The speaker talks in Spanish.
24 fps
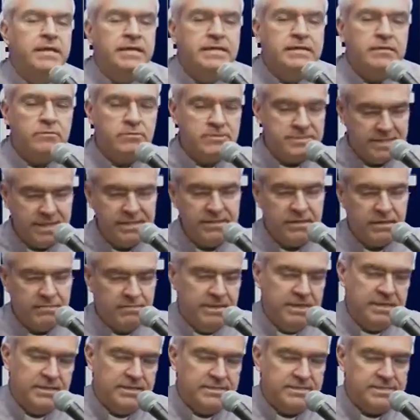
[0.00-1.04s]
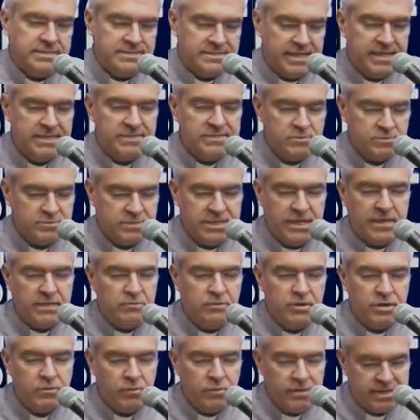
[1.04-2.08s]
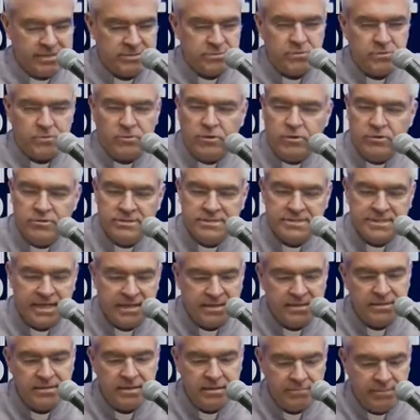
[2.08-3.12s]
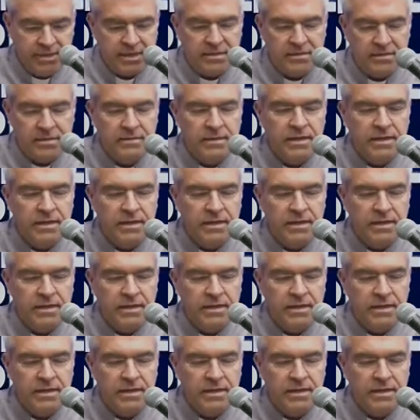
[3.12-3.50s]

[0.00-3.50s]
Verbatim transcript: constantemente se está ensuciando el corazón, constantemente.